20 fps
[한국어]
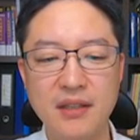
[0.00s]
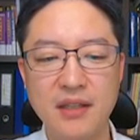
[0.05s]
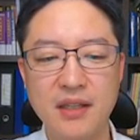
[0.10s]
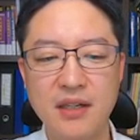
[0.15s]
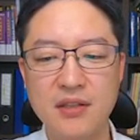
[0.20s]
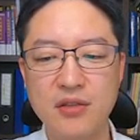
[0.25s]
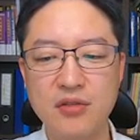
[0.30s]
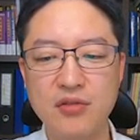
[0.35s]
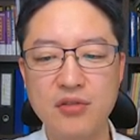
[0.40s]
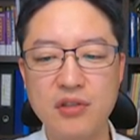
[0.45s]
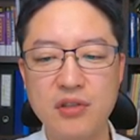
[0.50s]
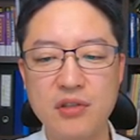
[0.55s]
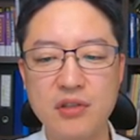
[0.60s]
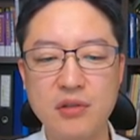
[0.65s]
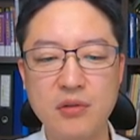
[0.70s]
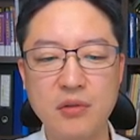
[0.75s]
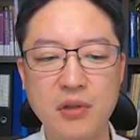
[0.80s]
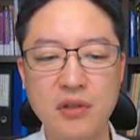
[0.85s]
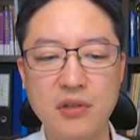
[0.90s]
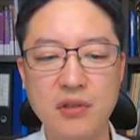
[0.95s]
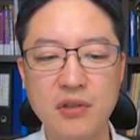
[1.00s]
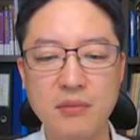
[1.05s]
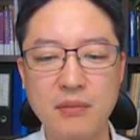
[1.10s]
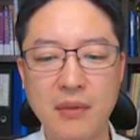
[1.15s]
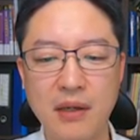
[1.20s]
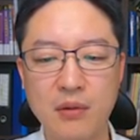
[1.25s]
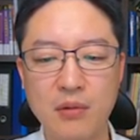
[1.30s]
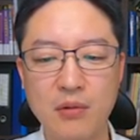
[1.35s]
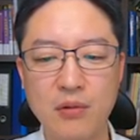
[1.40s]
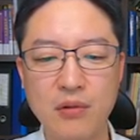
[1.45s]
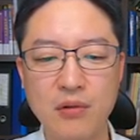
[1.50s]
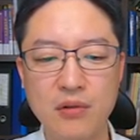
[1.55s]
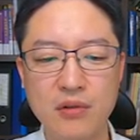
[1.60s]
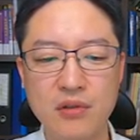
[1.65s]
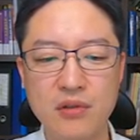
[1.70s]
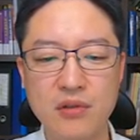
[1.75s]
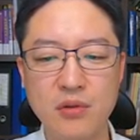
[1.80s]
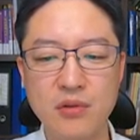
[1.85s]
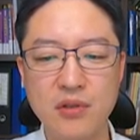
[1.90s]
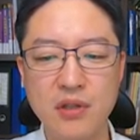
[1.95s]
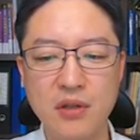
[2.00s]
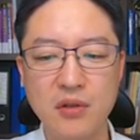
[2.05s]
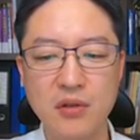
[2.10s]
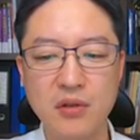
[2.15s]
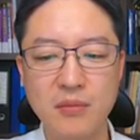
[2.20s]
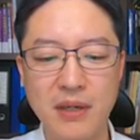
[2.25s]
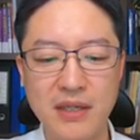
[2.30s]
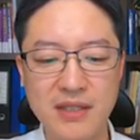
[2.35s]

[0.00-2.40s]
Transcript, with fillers: 따라서 유치원 맞고 초등학교